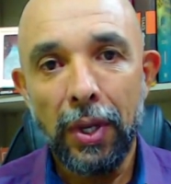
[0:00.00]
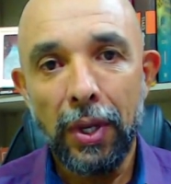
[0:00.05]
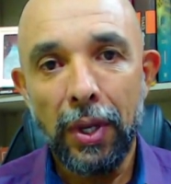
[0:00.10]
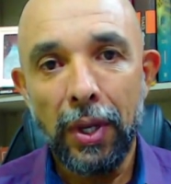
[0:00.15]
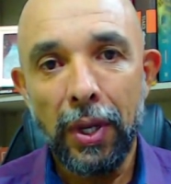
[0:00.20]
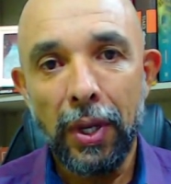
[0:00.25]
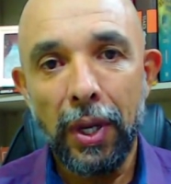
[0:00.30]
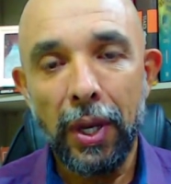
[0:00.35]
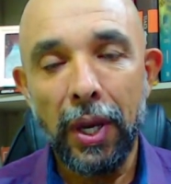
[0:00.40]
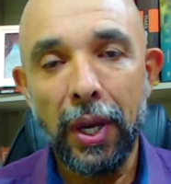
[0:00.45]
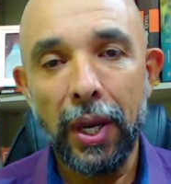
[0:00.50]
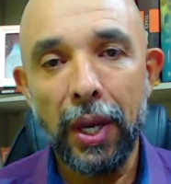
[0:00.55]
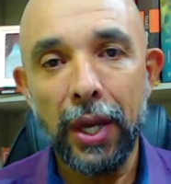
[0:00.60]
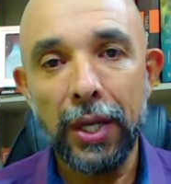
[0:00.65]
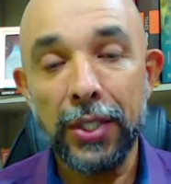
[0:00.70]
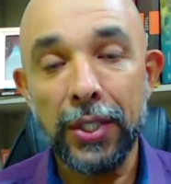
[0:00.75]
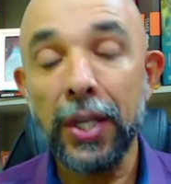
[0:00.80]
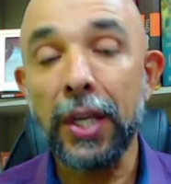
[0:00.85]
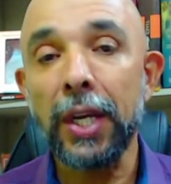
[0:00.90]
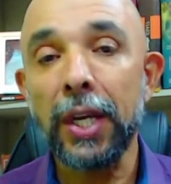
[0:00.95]
É,
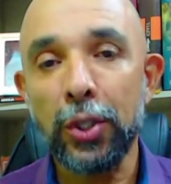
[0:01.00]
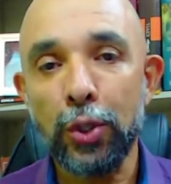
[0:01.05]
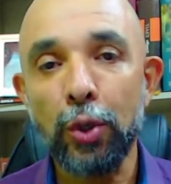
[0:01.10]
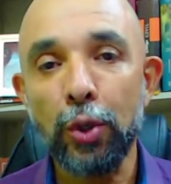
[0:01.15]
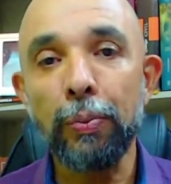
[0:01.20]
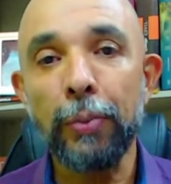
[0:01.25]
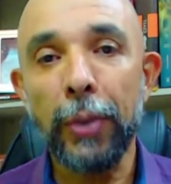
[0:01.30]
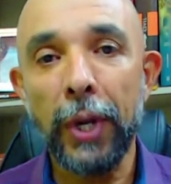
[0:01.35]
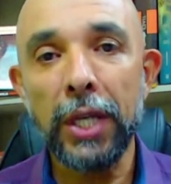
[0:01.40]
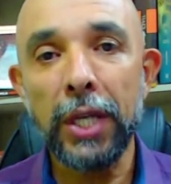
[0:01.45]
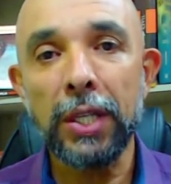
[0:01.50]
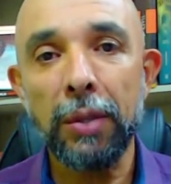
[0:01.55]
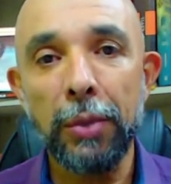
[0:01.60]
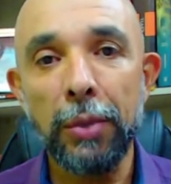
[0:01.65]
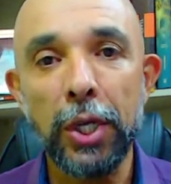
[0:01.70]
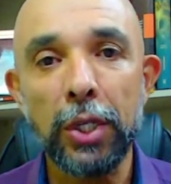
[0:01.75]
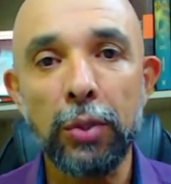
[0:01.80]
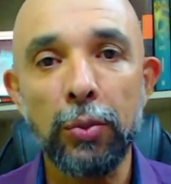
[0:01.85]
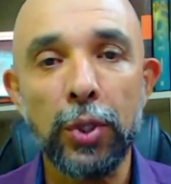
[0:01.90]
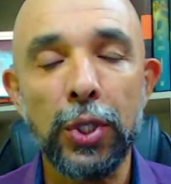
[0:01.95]
seria surpresa
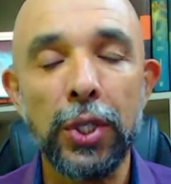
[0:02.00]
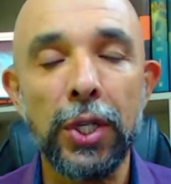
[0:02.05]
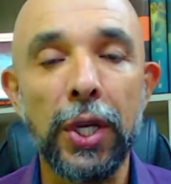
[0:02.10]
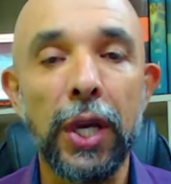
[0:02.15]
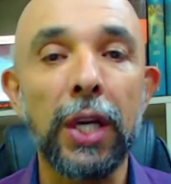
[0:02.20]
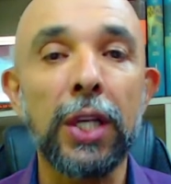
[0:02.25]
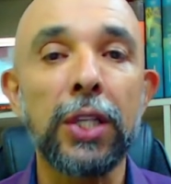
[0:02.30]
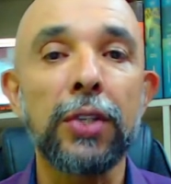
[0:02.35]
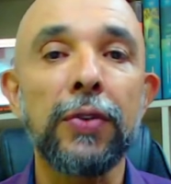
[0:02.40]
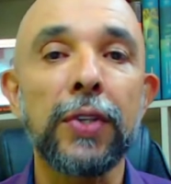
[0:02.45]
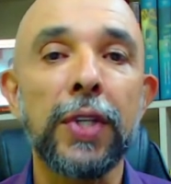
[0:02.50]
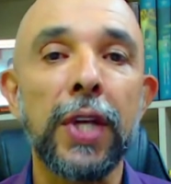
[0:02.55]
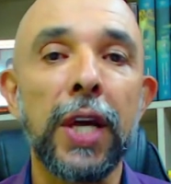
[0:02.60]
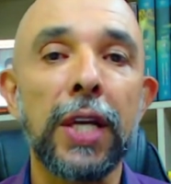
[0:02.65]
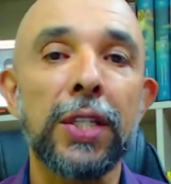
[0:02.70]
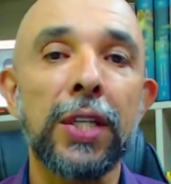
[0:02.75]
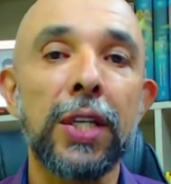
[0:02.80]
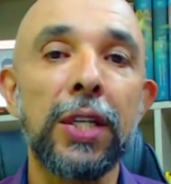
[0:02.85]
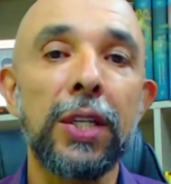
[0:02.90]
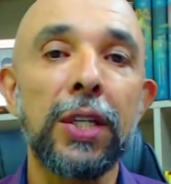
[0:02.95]
mesmo se eles
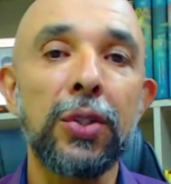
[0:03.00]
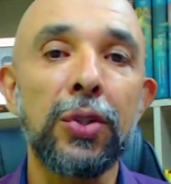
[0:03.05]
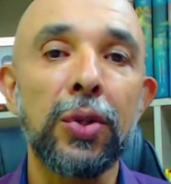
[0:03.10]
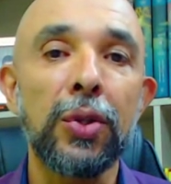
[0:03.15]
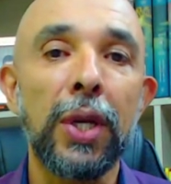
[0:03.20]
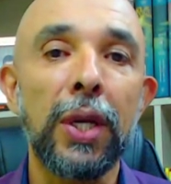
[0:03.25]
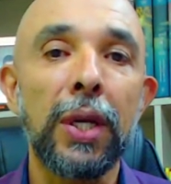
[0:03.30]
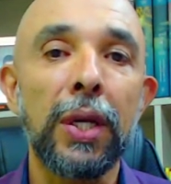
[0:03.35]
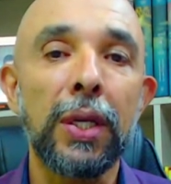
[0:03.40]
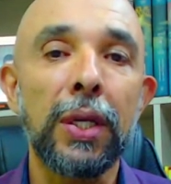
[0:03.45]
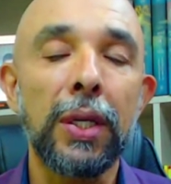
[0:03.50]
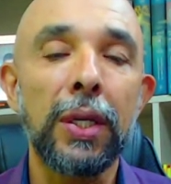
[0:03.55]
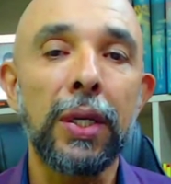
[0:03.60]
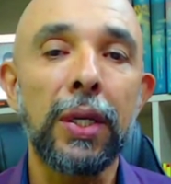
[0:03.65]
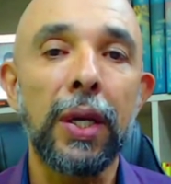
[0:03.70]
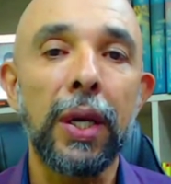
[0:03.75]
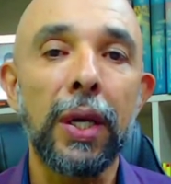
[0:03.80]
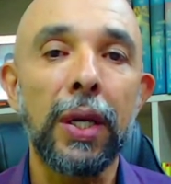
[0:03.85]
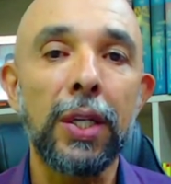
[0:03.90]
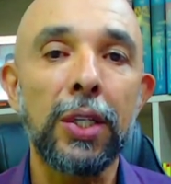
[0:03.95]
fizessem isso, né? E
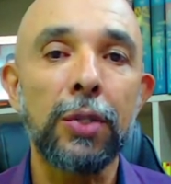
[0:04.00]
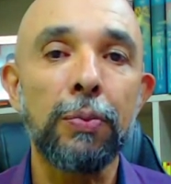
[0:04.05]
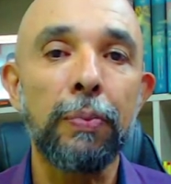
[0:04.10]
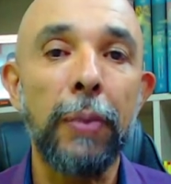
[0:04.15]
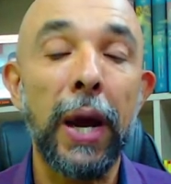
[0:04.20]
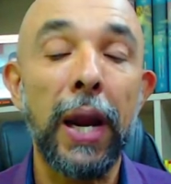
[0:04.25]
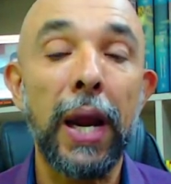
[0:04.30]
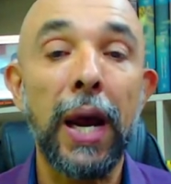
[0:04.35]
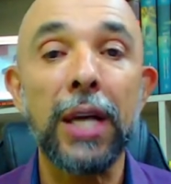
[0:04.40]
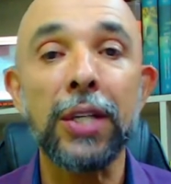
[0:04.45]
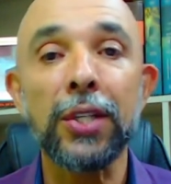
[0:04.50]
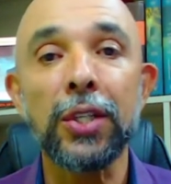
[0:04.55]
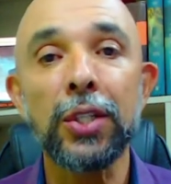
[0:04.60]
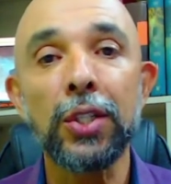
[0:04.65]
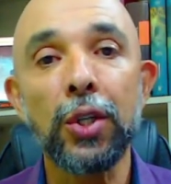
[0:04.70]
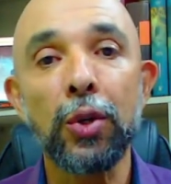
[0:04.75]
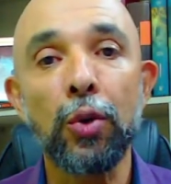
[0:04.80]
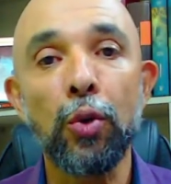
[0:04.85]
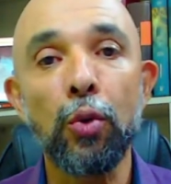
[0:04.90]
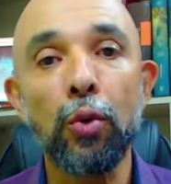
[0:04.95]
eles parassem de
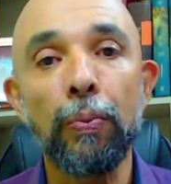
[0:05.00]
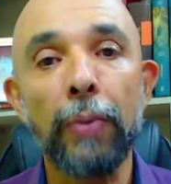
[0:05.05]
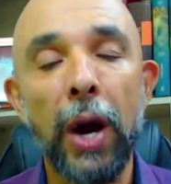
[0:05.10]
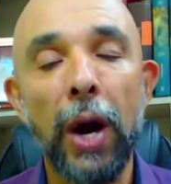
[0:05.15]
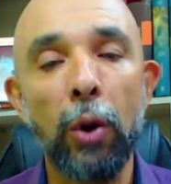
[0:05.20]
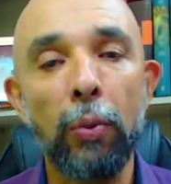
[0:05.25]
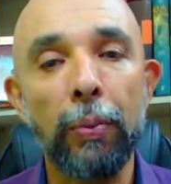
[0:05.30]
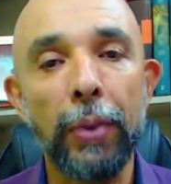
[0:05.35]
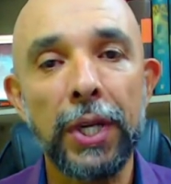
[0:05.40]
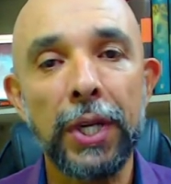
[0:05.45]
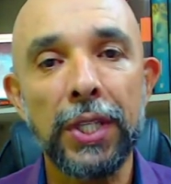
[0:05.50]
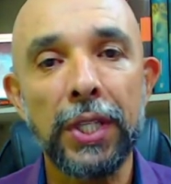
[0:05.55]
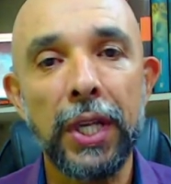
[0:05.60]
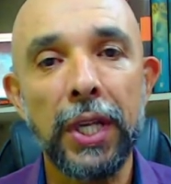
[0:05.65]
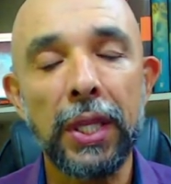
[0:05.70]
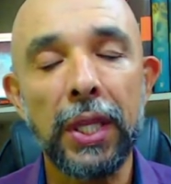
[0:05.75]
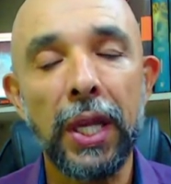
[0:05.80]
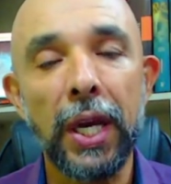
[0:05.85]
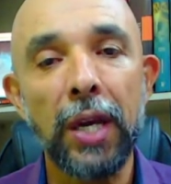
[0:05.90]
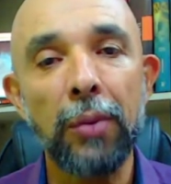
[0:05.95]
culpar o presidente
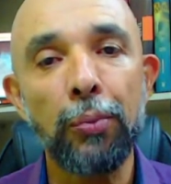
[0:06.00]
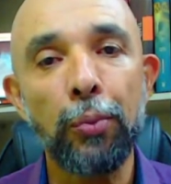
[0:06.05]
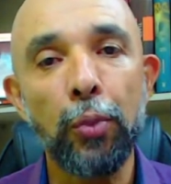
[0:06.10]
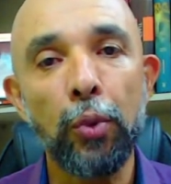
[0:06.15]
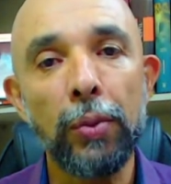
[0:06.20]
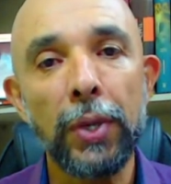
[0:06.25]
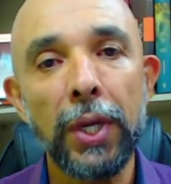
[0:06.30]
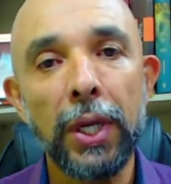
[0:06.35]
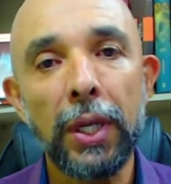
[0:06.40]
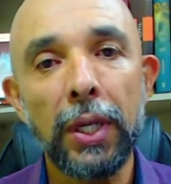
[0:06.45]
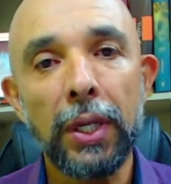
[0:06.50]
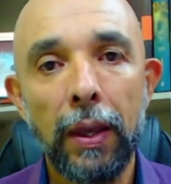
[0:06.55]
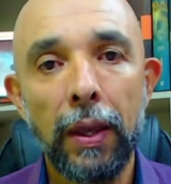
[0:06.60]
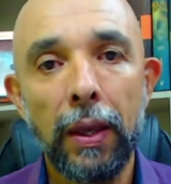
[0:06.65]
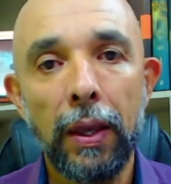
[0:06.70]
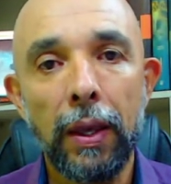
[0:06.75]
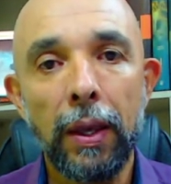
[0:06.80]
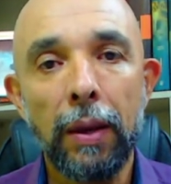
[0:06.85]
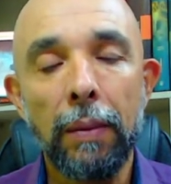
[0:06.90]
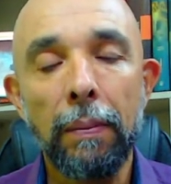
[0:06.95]
da República
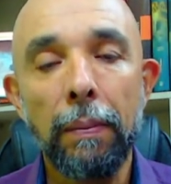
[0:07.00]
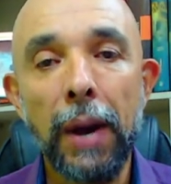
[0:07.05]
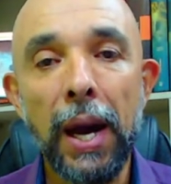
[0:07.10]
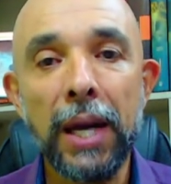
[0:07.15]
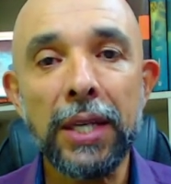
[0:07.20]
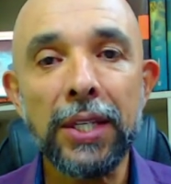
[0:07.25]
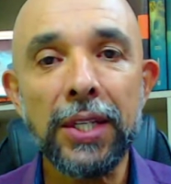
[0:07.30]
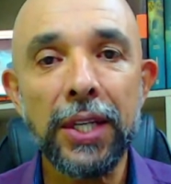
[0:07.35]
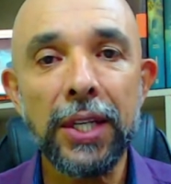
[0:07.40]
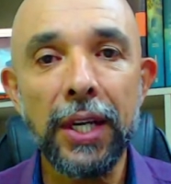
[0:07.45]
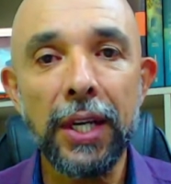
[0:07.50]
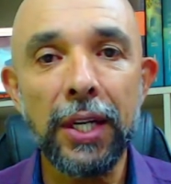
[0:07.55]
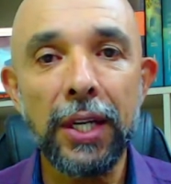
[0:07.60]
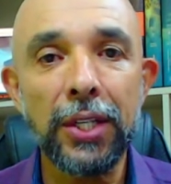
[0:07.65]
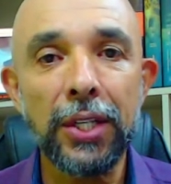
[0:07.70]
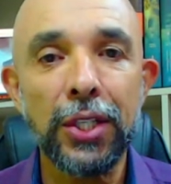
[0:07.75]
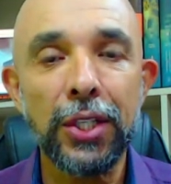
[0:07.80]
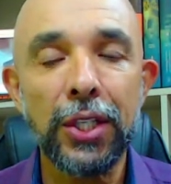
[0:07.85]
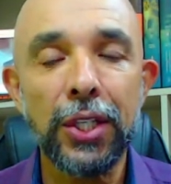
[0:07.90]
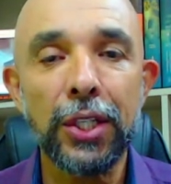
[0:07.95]
mas
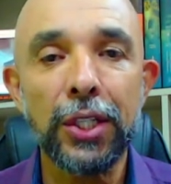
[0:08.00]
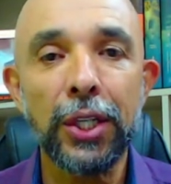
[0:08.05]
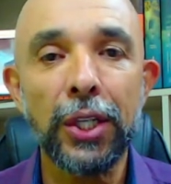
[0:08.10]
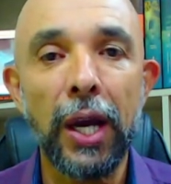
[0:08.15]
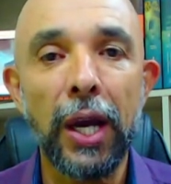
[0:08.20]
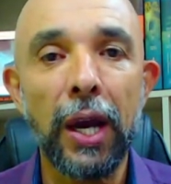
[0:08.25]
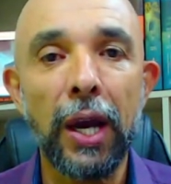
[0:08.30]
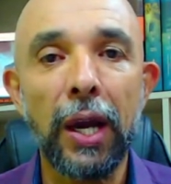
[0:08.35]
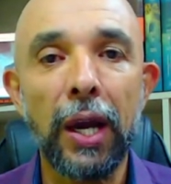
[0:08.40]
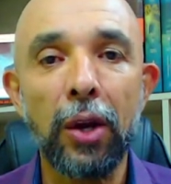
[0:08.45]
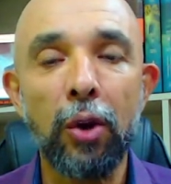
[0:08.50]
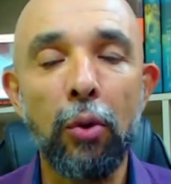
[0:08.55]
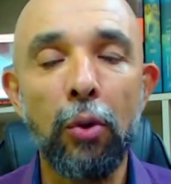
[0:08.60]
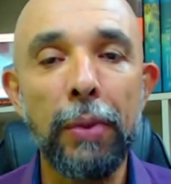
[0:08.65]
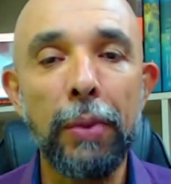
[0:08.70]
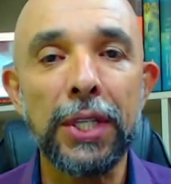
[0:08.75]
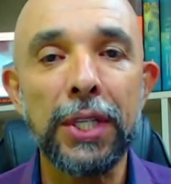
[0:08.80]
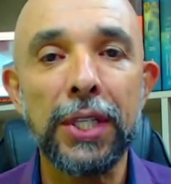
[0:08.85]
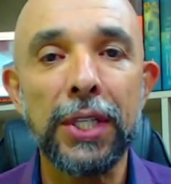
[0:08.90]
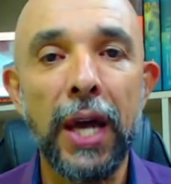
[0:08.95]
eles já
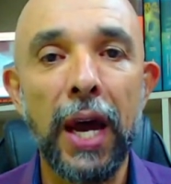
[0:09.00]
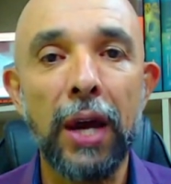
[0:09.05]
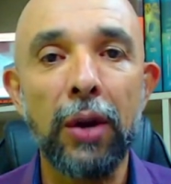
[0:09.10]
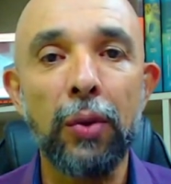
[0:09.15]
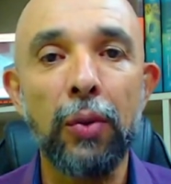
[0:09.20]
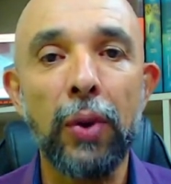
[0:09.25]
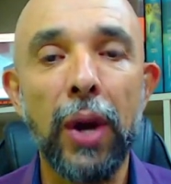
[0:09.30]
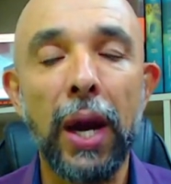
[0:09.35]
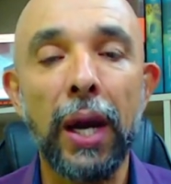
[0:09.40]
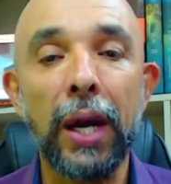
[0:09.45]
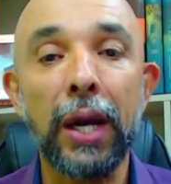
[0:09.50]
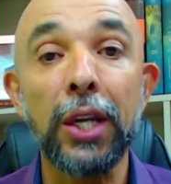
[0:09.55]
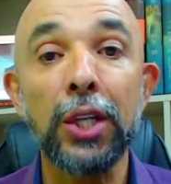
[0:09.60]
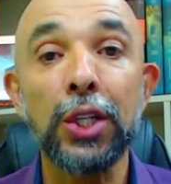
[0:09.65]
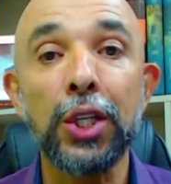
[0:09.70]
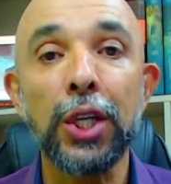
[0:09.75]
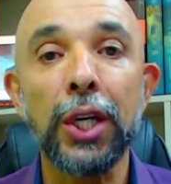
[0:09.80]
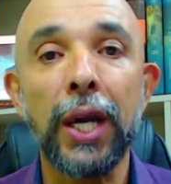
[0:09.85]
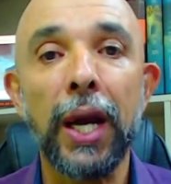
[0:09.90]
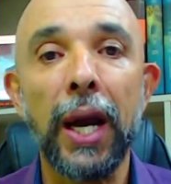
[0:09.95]
começaram a
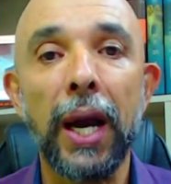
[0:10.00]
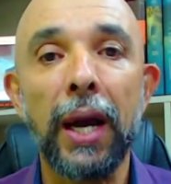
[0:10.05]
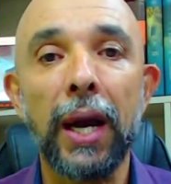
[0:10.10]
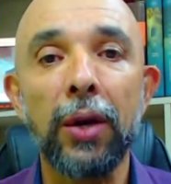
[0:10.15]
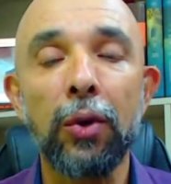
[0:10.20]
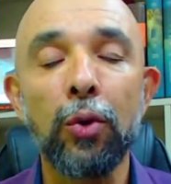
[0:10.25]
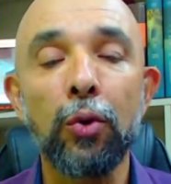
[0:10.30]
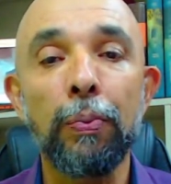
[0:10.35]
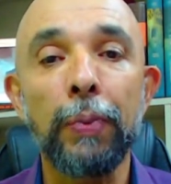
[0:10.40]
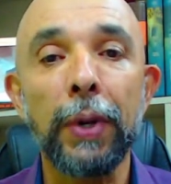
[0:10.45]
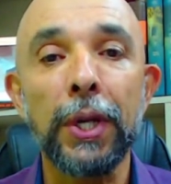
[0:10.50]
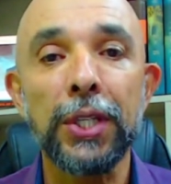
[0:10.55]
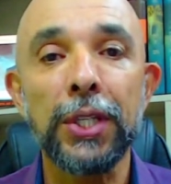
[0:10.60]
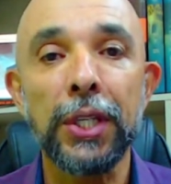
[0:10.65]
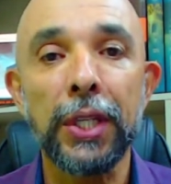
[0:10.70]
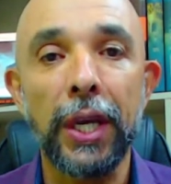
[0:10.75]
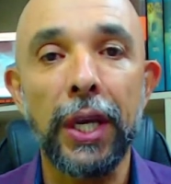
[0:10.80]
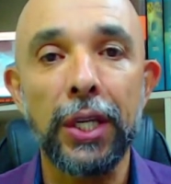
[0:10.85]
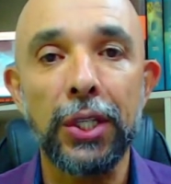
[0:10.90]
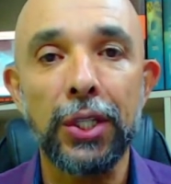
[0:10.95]
criticar o
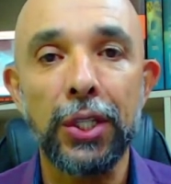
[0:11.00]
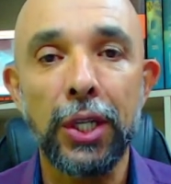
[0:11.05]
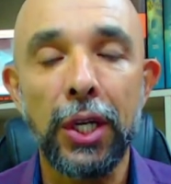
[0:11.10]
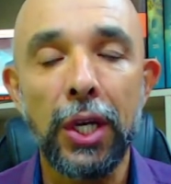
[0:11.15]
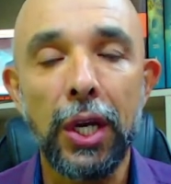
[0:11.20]
presidente.